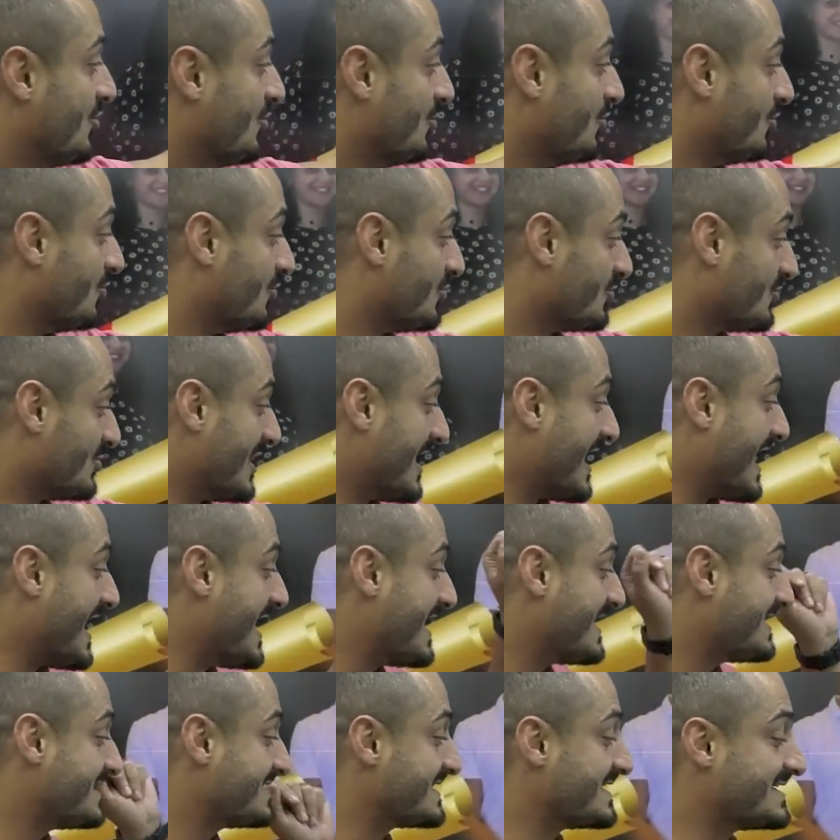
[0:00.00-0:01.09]

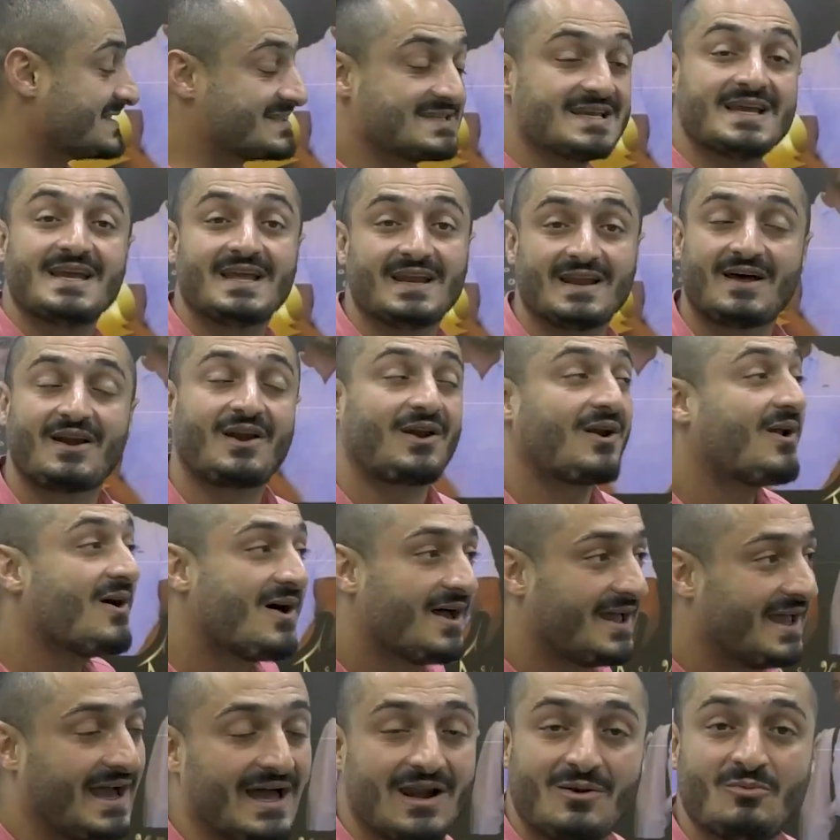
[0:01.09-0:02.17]
والآنسة زينة
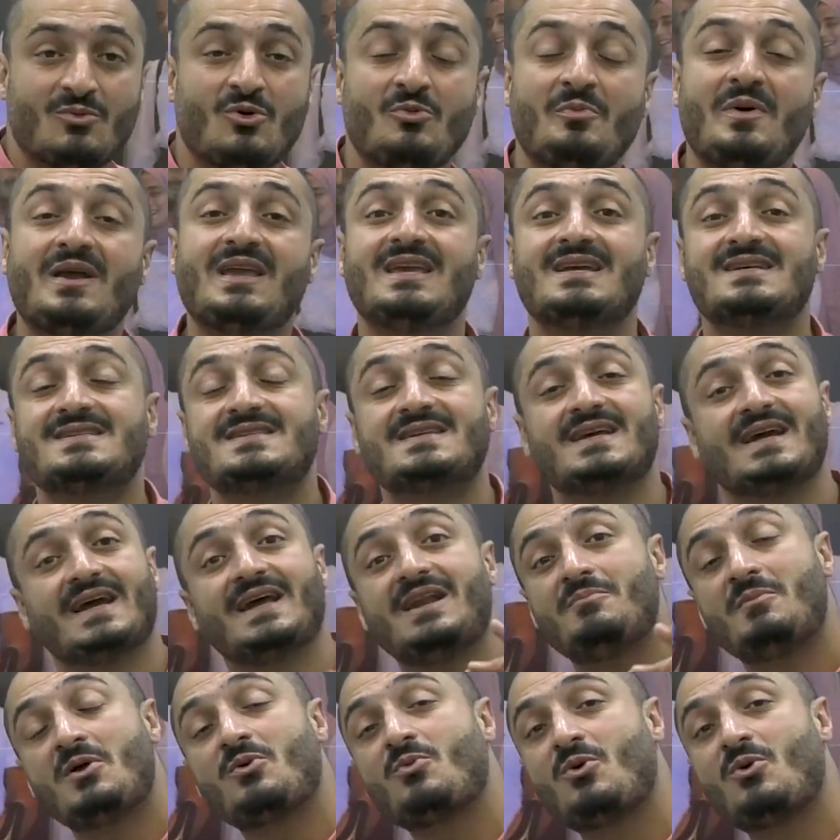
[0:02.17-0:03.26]
الرائعة المميزة علما